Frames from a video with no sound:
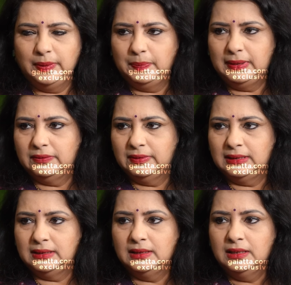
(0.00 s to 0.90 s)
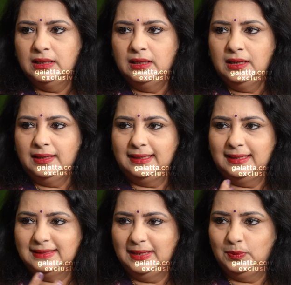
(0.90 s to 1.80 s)
பீப்புளுக்கு வந்து
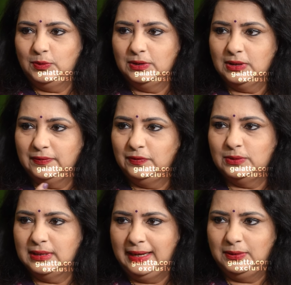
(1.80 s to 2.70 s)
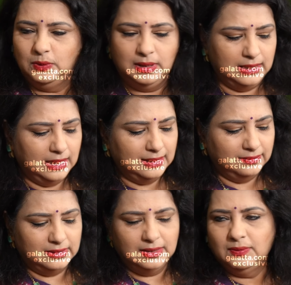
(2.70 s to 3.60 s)
அதெல்லாம் செய்யும்போது கன்ஃபியூஸ் ஆகிடும் அதனால
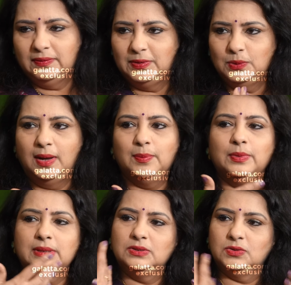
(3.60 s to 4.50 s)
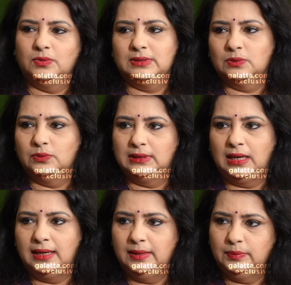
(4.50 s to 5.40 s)
வந்து அவங்க வெறும் அப்போர்ட் ஸ்ட்ரோக்ஸ் கொடுத்தாலே